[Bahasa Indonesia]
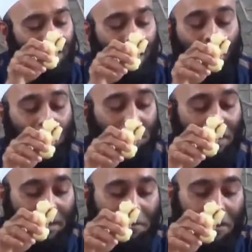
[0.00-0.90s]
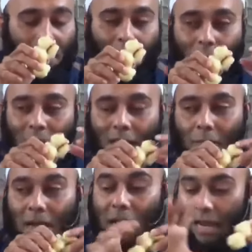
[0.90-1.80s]
ya nah lalu gimana lalu
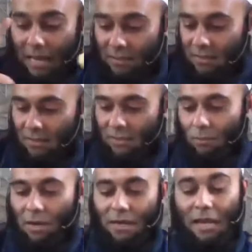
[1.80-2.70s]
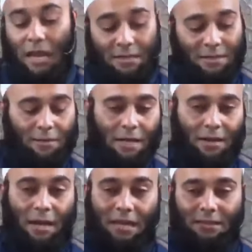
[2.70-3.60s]
anda ambil gelas sebulan ini gelas gitu
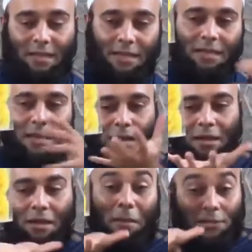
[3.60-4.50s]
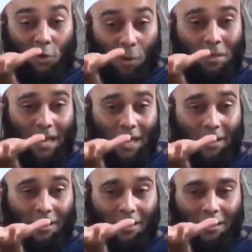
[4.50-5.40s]
kan gelas tadi ini baskomnya ya
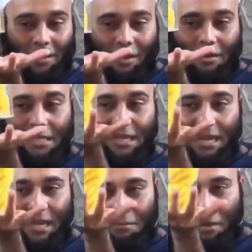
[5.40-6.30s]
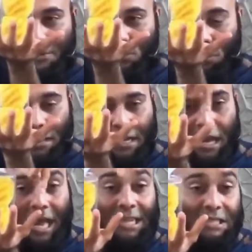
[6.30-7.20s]
di sekeliling baskom ini
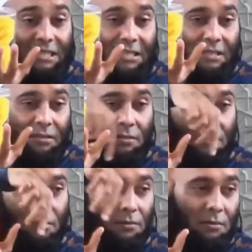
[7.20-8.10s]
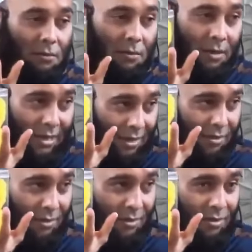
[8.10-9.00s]
ada es oke okay?
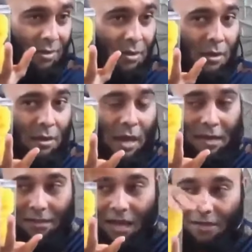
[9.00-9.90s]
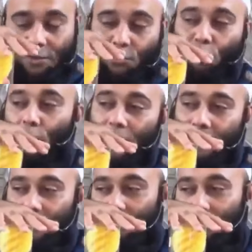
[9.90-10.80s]
anda letakkan situ tutup
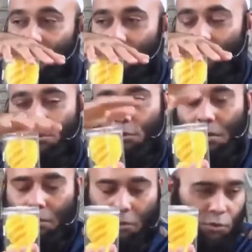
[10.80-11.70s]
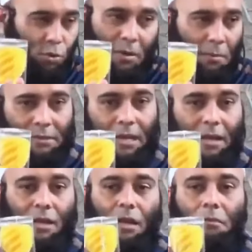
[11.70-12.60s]
aja Tutup nggak mau tutup nggak
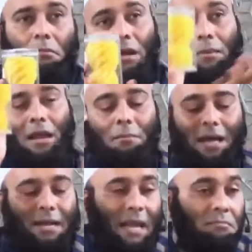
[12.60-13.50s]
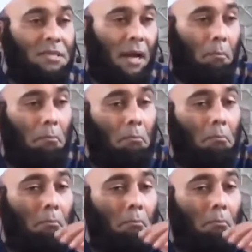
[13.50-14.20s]
masalah. Berapa lama? 6 jam.